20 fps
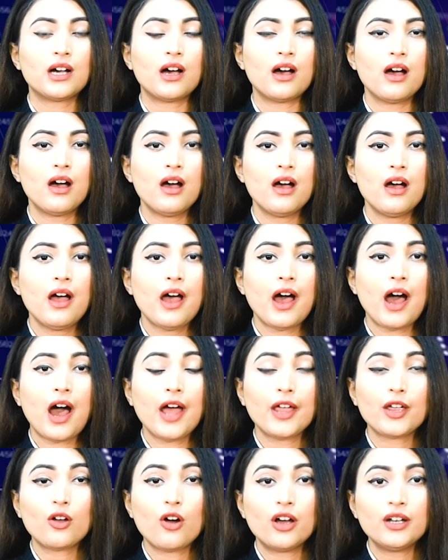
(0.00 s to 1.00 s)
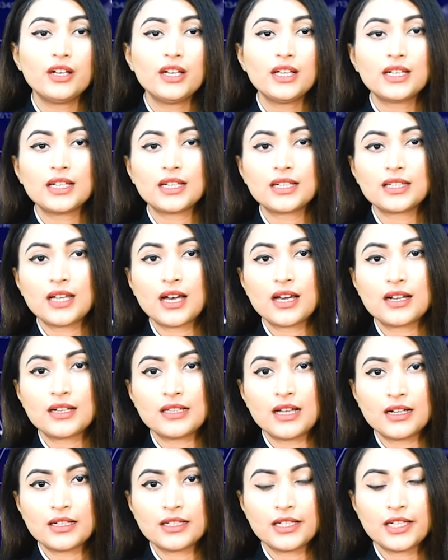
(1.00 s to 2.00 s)
का आइकॉनिक किरदार
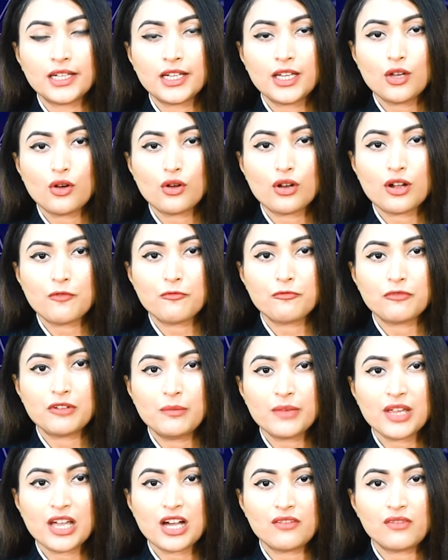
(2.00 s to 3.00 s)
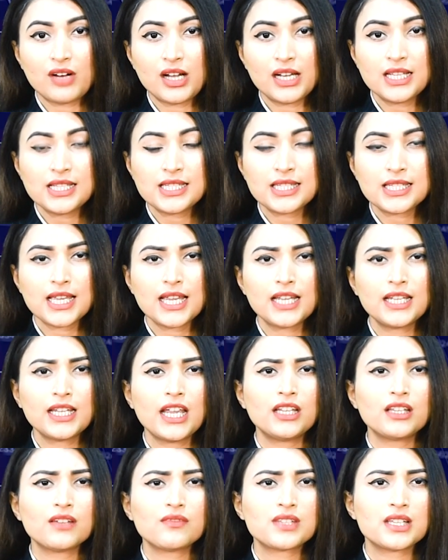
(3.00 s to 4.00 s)
अदा करेंगे और अब फिल्म के हवाले से
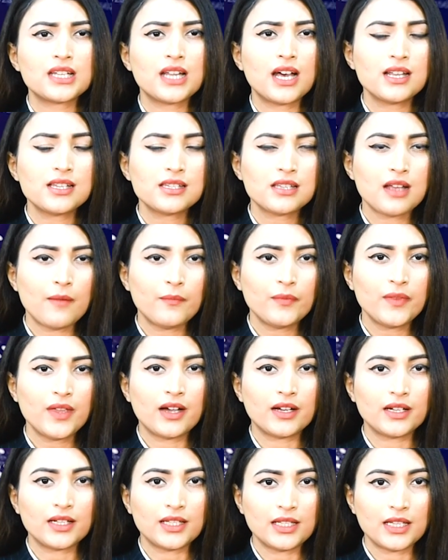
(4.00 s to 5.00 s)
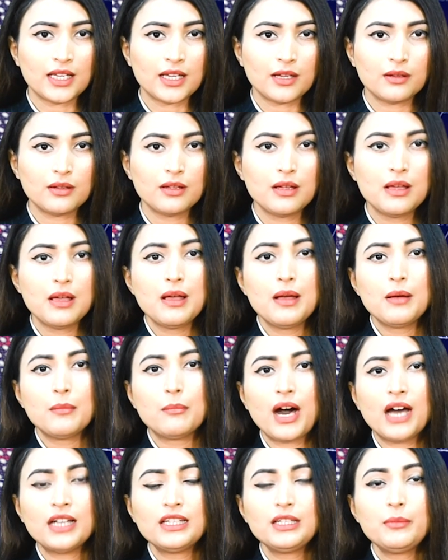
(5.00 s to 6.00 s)
नई तफसलत सामने आ गई हैं
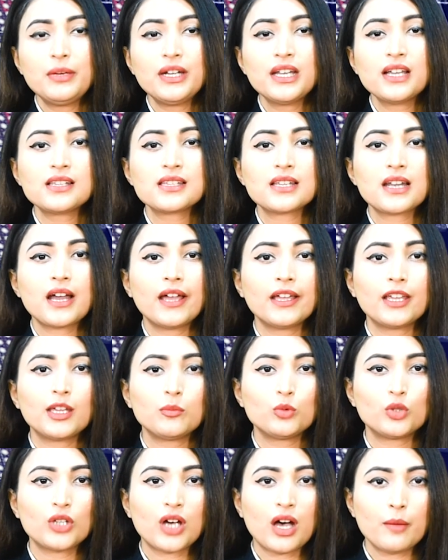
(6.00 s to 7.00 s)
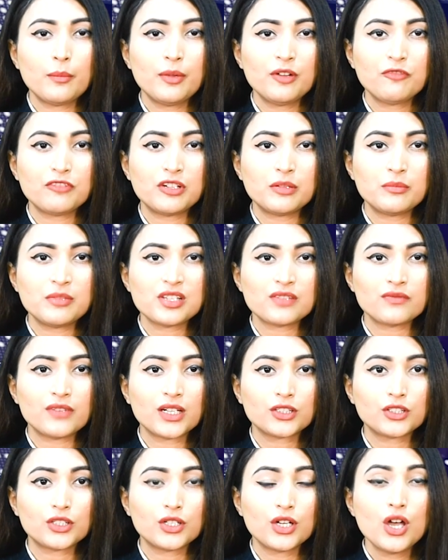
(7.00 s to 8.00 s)
भारतीय मीडिया जराए के मुताबिक फिल्म इस
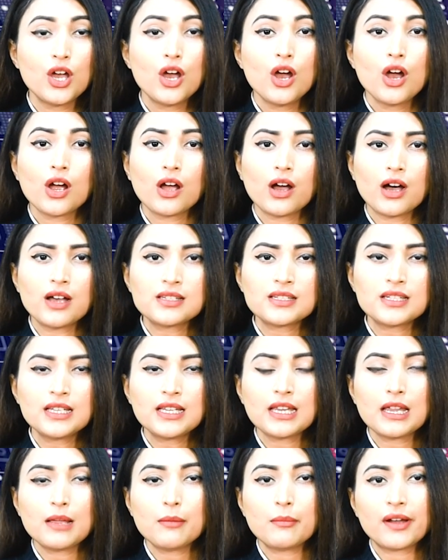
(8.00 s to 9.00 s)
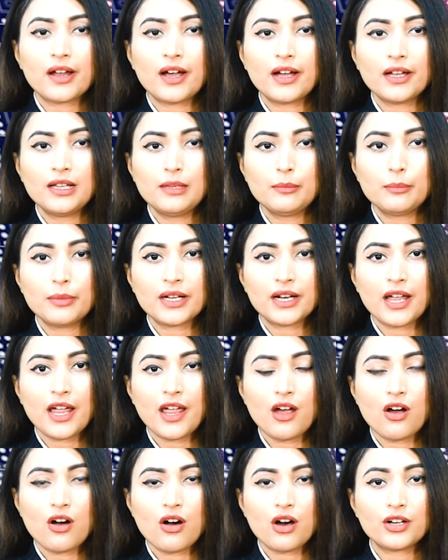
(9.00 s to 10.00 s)
वक्त कास्टिंग के मराहल पर
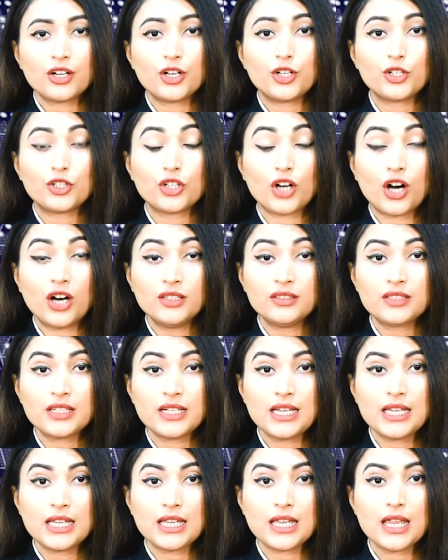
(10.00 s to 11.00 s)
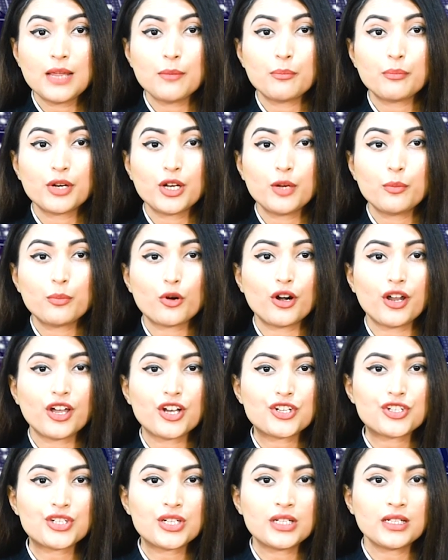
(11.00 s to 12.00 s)
है और डॉन थ्री की प्री
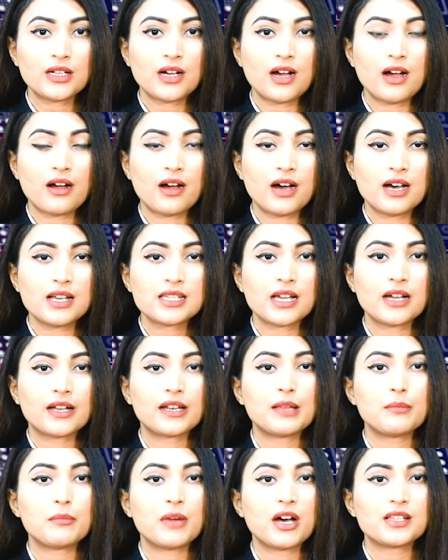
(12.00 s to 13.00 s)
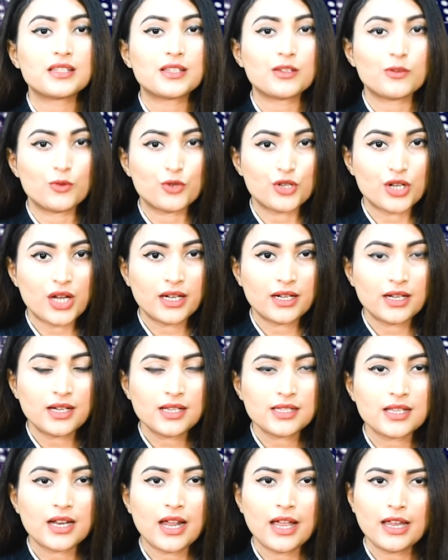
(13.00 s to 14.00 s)
प्रोडक्शन का आगाज़ अगले माह से हो जाएगा
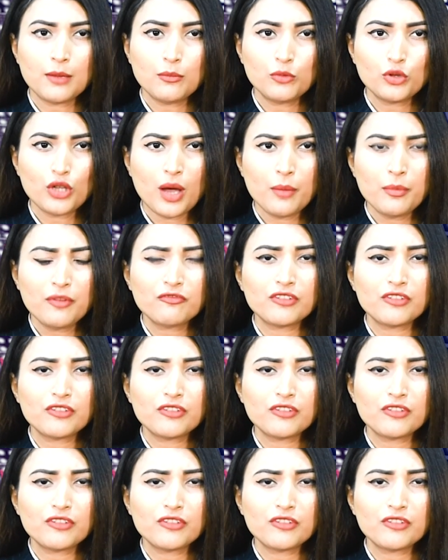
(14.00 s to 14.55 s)
जराए के मुताबिक